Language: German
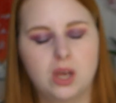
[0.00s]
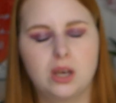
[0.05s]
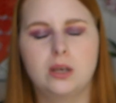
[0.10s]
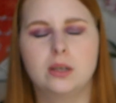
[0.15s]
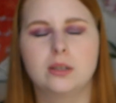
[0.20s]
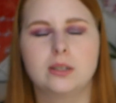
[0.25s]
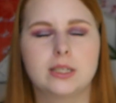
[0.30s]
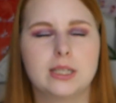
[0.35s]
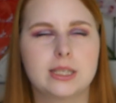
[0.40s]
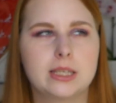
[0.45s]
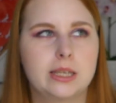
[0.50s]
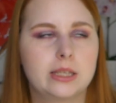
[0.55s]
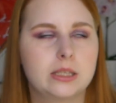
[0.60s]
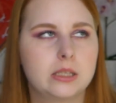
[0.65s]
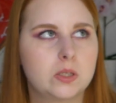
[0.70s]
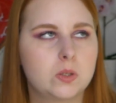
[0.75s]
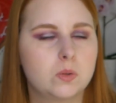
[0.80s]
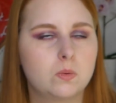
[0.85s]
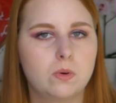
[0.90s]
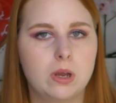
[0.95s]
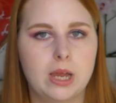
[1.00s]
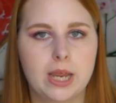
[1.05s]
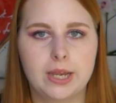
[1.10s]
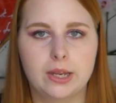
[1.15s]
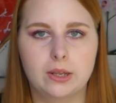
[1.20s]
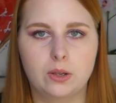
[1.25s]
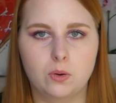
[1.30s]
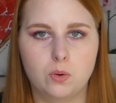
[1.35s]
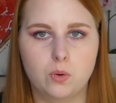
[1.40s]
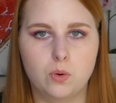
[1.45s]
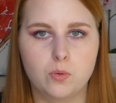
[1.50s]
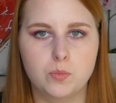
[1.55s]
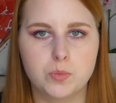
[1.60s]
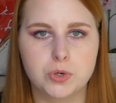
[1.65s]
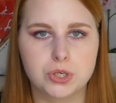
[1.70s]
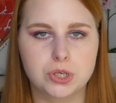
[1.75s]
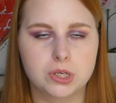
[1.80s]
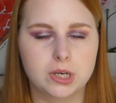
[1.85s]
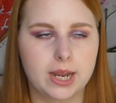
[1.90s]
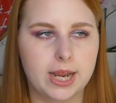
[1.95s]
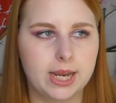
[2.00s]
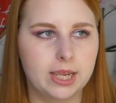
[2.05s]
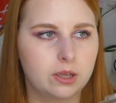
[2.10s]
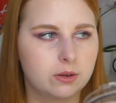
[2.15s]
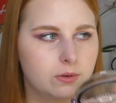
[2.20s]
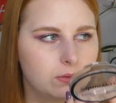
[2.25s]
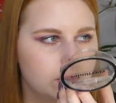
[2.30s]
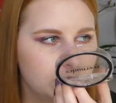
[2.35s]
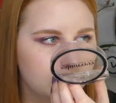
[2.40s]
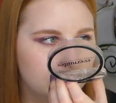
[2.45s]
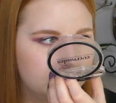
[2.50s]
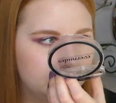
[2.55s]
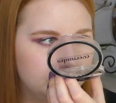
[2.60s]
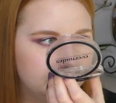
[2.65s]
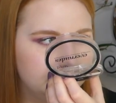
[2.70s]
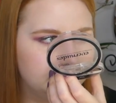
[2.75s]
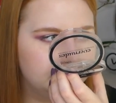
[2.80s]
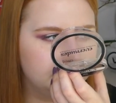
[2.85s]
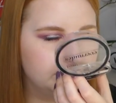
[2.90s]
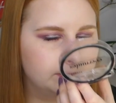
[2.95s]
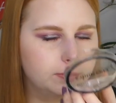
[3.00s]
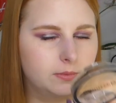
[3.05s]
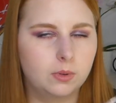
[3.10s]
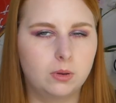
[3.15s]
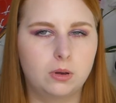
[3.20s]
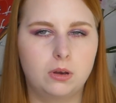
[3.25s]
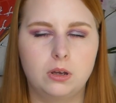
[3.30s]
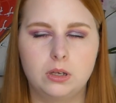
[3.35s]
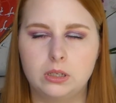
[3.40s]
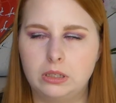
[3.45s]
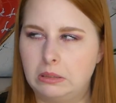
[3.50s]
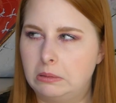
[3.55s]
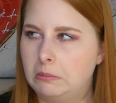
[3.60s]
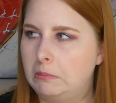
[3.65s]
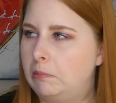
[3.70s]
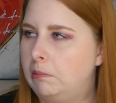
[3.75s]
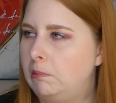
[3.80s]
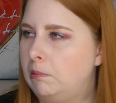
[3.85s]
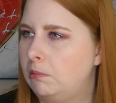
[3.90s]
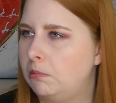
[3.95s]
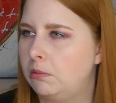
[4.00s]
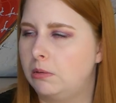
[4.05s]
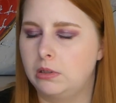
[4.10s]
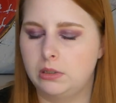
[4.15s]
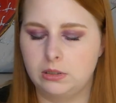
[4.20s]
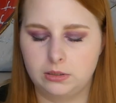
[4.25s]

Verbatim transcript: und das hat so einen komischen Eigengeruch. Oh, uh.